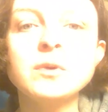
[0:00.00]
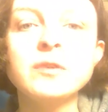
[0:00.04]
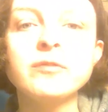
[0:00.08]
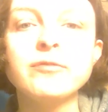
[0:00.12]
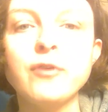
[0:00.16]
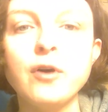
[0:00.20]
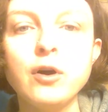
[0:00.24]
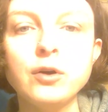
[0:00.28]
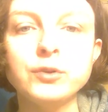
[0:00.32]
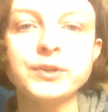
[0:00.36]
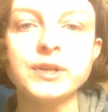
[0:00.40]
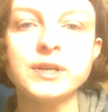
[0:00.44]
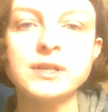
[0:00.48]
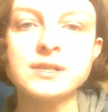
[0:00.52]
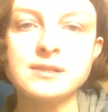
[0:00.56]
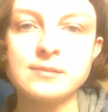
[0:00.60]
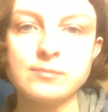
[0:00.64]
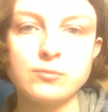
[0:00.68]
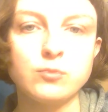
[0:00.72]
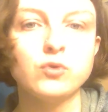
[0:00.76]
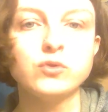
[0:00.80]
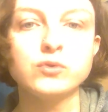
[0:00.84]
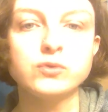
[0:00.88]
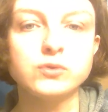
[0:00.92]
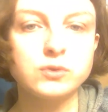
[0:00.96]
mi wodę z
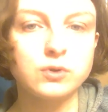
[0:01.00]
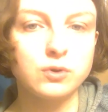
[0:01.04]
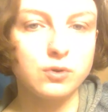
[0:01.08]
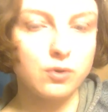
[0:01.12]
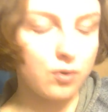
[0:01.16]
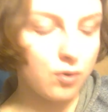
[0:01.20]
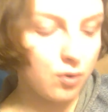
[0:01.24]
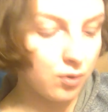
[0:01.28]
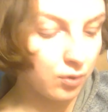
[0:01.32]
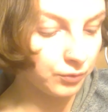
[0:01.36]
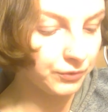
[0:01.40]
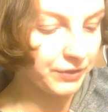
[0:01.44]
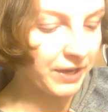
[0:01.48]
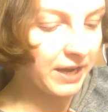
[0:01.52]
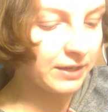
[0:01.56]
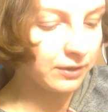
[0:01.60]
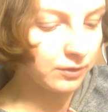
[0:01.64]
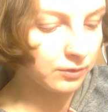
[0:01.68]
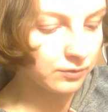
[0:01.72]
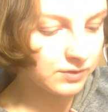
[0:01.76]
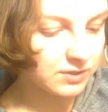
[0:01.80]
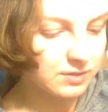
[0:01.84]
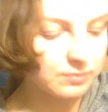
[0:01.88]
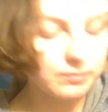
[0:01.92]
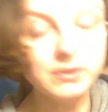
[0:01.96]
mózgu,
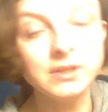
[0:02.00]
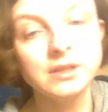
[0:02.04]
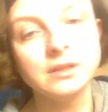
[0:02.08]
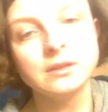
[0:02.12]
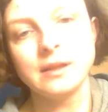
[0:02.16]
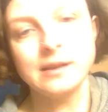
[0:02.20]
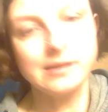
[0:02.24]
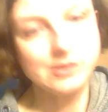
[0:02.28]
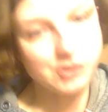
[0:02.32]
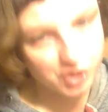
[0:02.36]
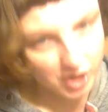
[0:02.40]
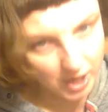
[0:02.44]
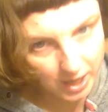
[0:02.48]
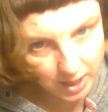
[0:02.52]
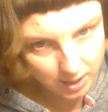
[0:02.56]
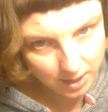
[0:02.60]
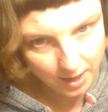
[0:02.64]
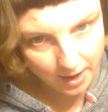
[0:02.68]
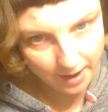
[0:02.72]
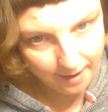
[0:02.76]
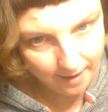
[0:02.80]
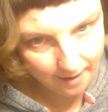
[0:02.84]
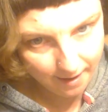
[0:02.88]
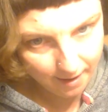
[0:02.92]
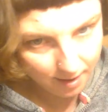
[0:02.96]
dając mi
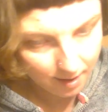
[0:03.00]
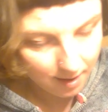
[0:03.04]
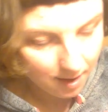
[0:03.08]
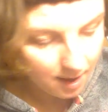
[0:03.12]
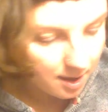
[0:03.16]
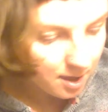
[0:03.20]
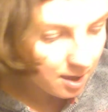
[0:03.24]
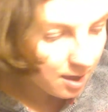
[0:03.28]
nadzieję.